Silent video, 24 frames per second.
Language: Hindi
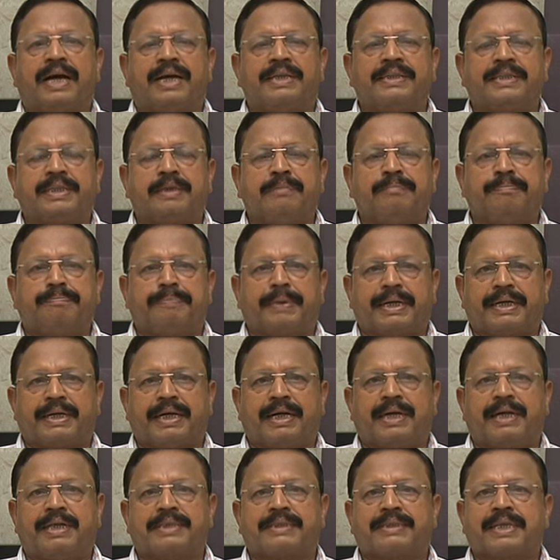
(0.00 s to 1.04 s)
अंतिम
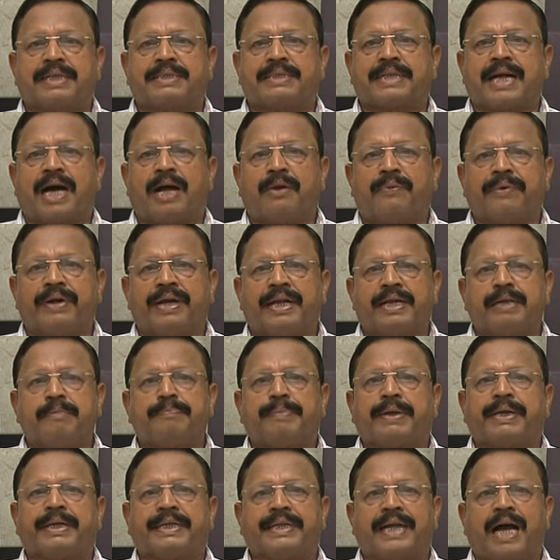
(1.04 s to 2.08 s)
संस्कार वगैरह की
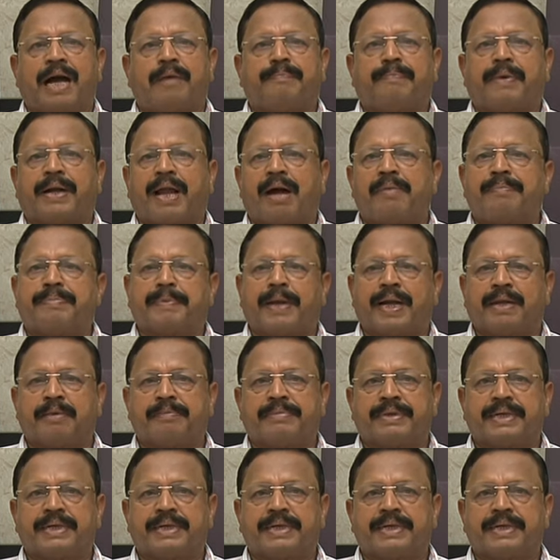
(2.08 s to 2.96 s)
प्रक्रिया प्रारंभ